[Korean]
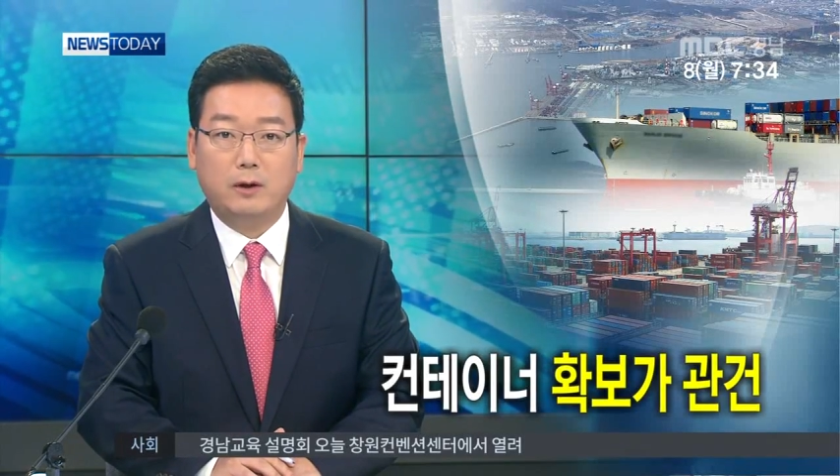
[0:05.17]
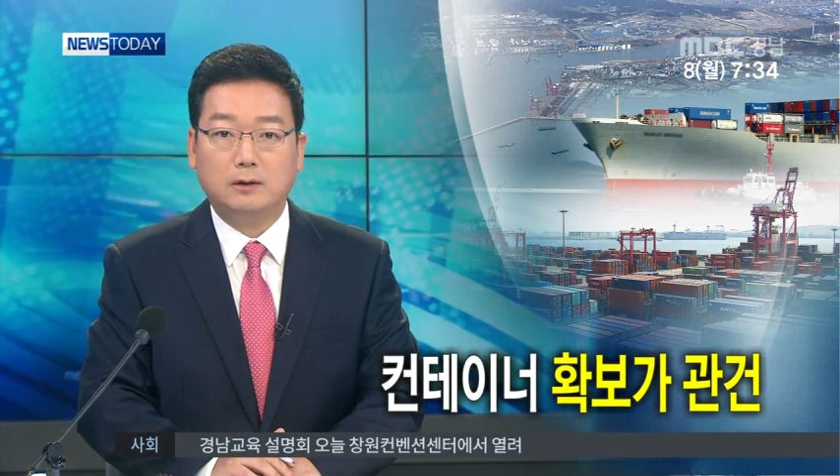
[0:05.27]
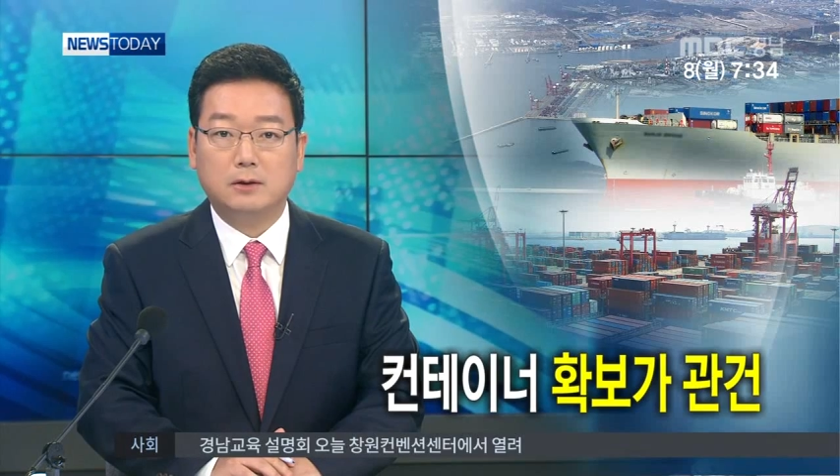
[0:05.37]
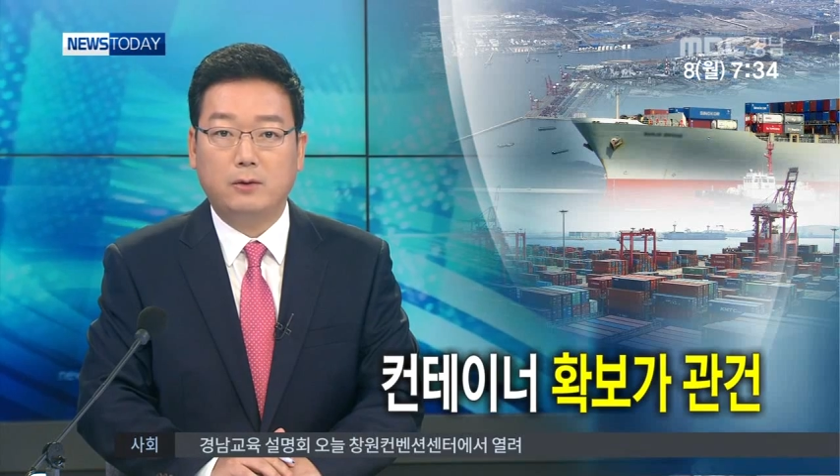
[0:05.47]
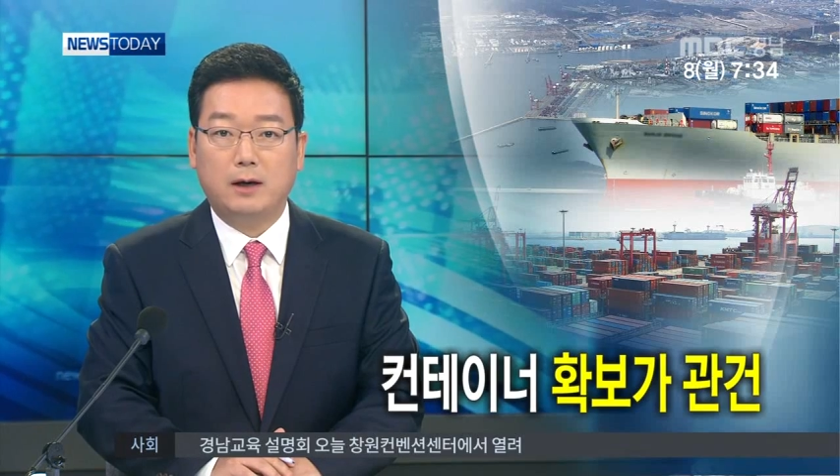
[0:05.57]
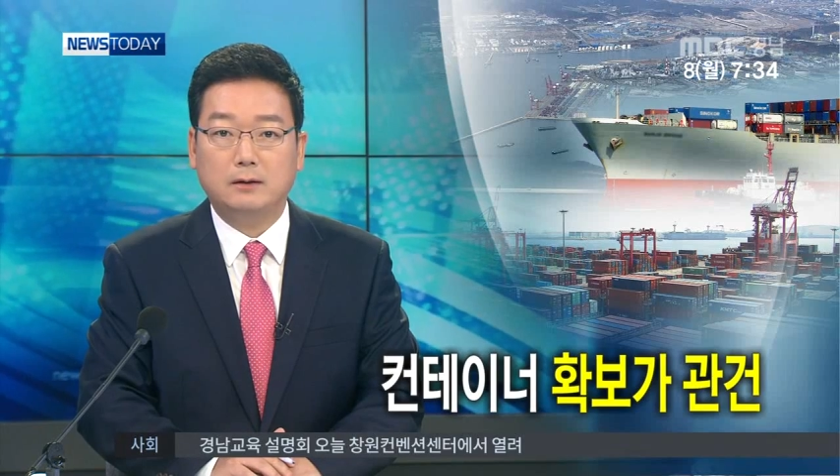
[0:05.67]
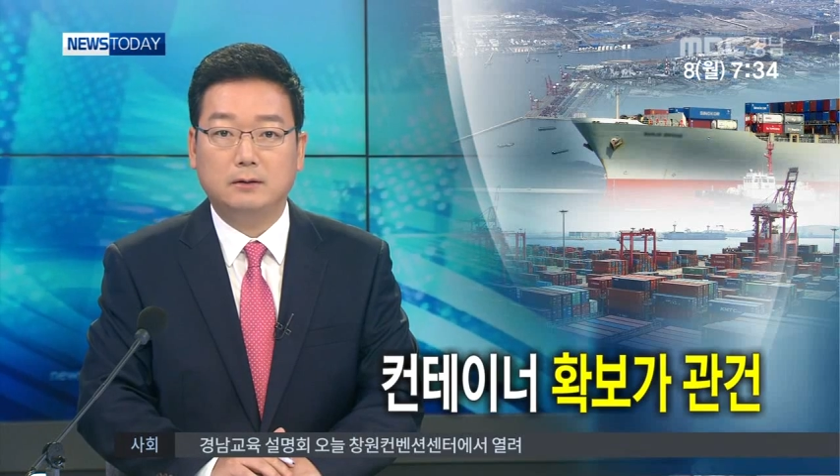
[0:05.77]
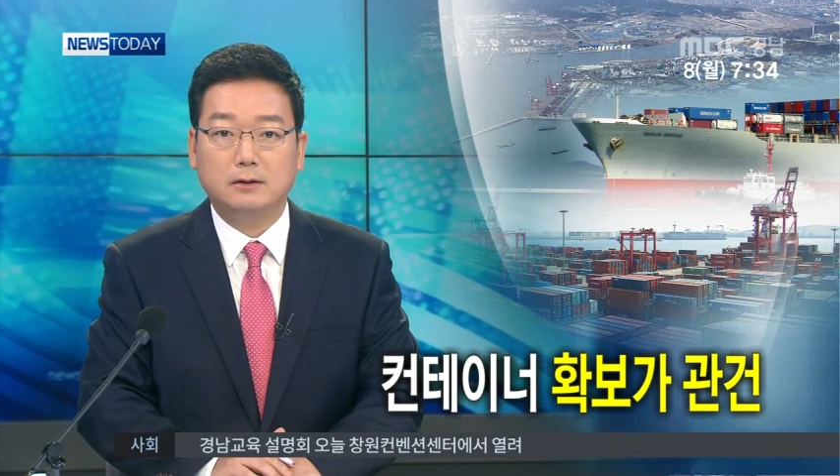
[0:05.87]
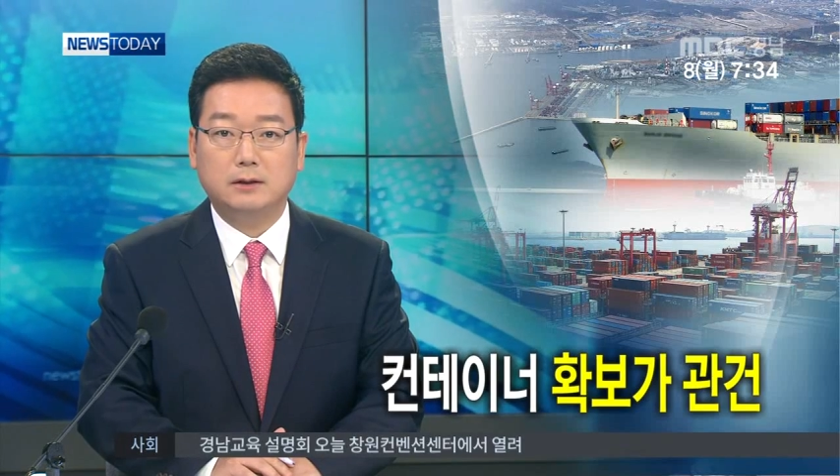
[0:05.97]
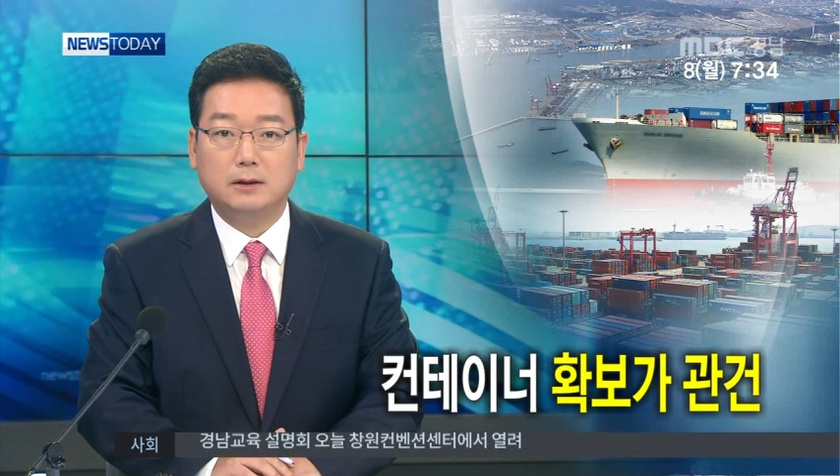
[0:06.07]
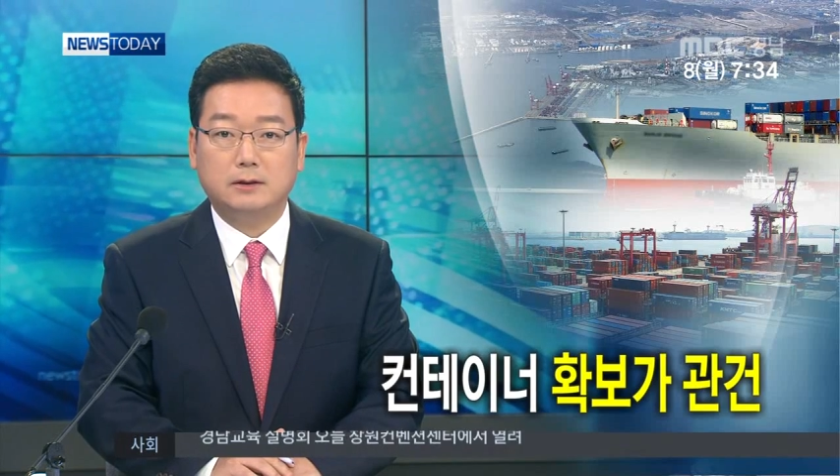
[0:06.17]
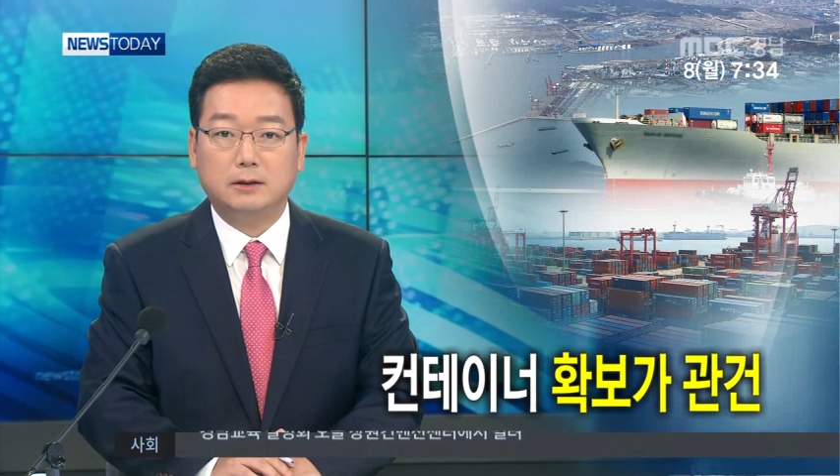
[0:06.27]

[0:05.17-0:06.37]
활성화하는 것이